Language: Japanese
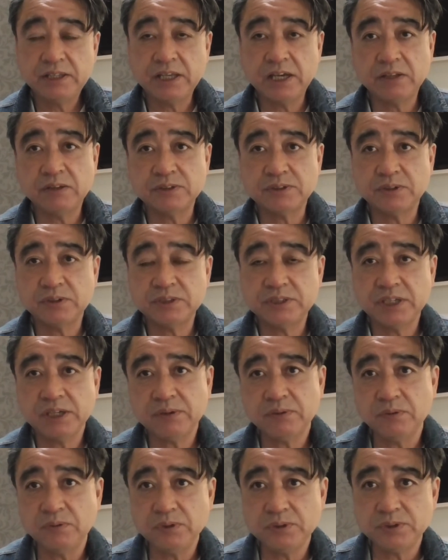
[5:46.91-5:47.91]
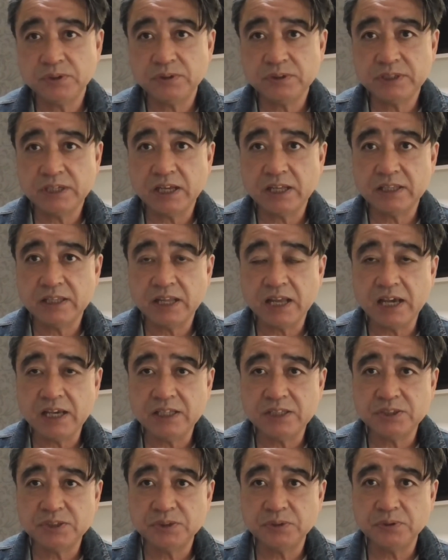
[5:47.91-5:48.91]
だけどその絶好調じゃな
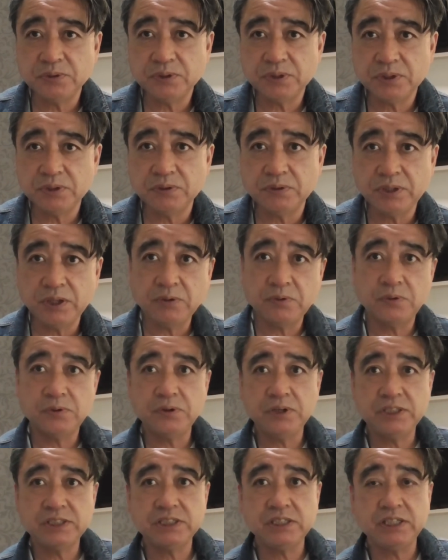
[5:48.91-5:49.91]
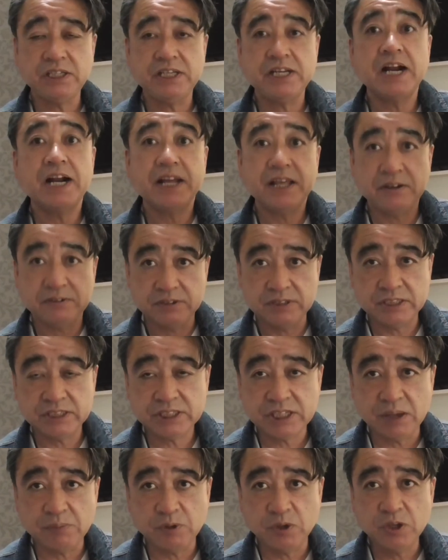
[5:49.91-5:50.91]
い状況でこの位置にいられる
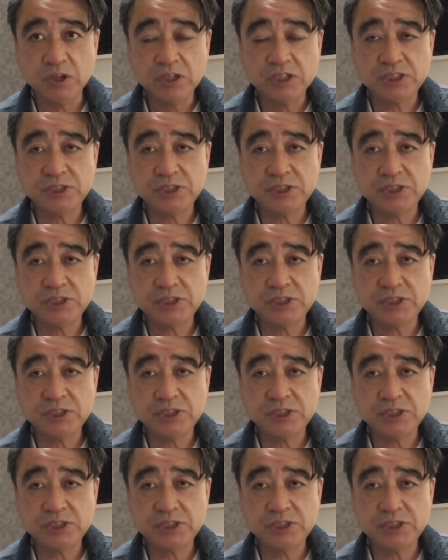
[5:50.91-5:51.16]
しかも